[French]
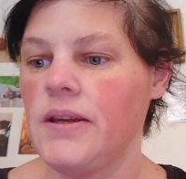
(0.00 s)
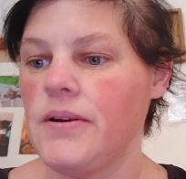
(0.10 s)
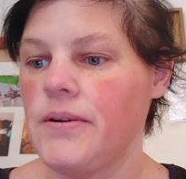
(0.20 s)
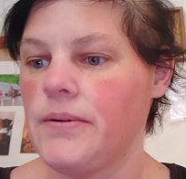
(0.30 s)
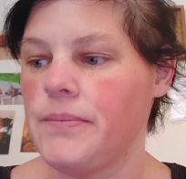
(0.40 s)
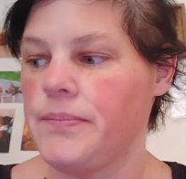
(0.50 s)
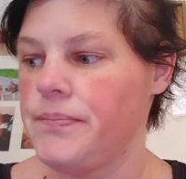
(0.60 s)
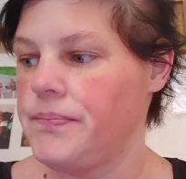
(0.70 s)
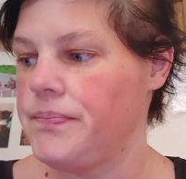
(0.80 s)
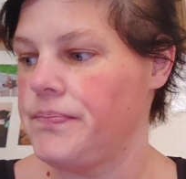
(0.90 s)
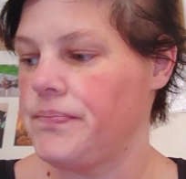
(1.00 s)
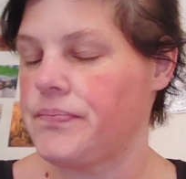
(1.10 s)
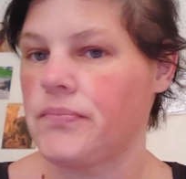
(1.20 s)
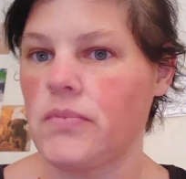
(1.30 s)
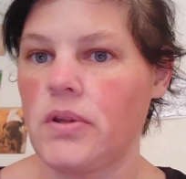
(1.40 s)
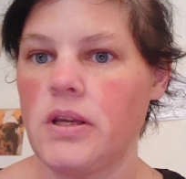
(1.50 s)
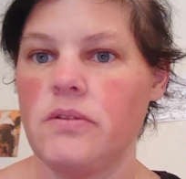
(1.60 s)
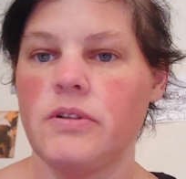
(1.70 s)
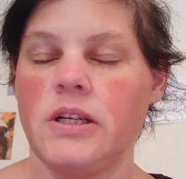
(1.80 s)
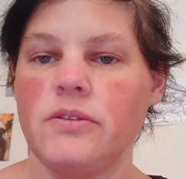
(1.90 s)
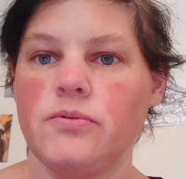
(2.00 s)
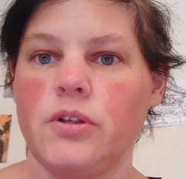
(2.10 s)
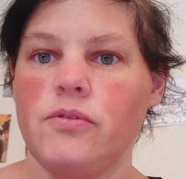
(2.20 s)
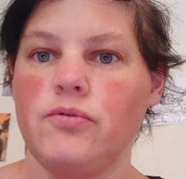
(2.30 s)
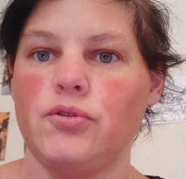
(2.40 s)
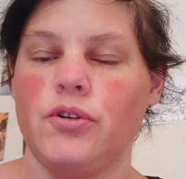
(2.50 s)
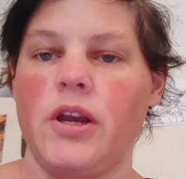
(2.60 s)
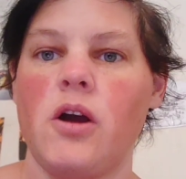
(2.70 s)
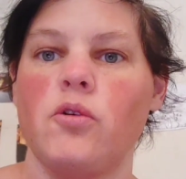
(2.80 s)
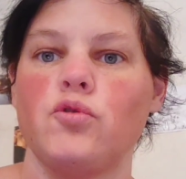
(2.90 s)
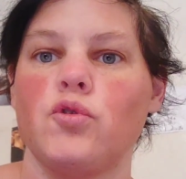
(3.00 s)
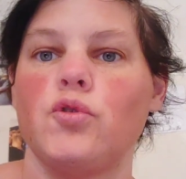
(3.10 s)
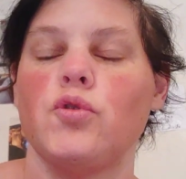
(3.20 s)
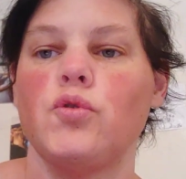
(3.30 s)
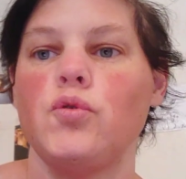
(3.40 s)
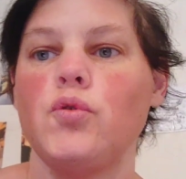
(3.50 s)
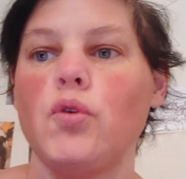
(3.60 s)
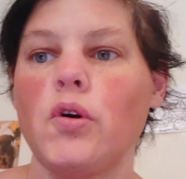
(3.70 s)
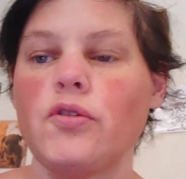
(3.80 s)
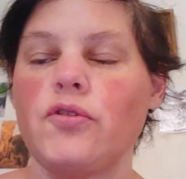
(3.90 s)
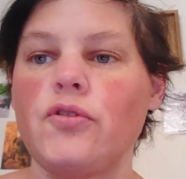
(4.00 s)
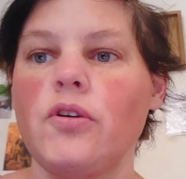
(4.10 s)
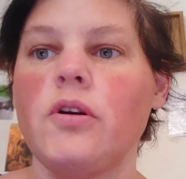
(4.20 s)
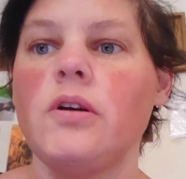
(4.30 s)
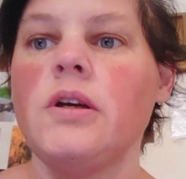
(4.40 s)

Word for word: Et, euh, et voilà, donc vous aurez un retour de course.